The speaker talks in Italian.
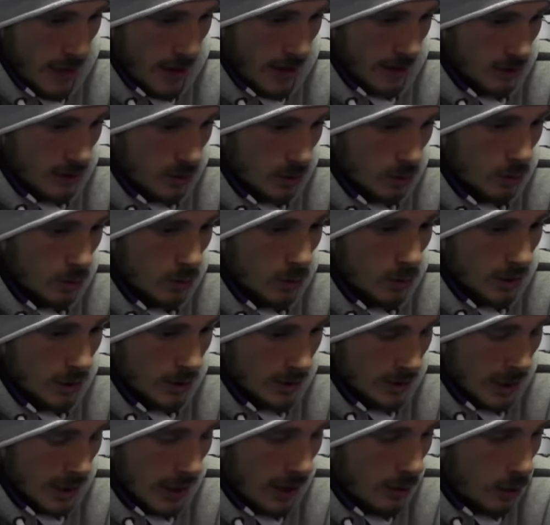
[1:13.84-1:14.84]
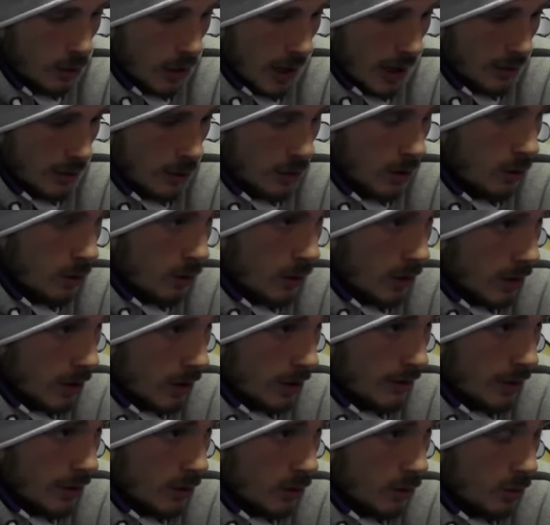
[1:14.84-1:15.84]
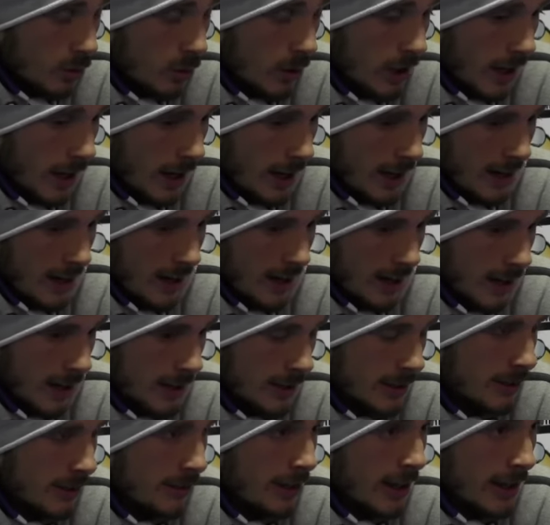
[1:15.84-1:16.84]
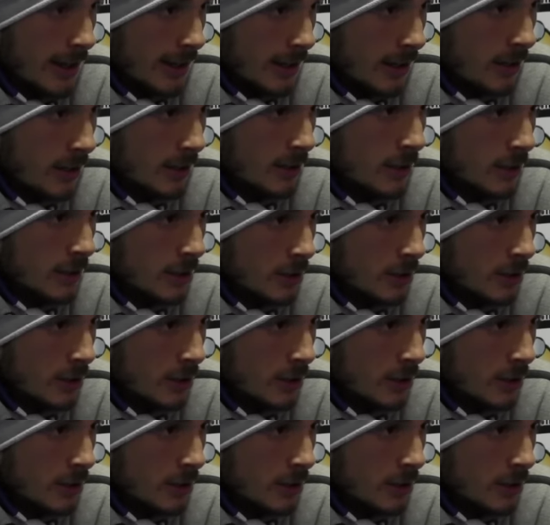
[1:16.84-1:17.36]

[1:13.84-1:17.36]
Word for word: e su cui sta lavorando da quando è arrivato qui è la cattiveria,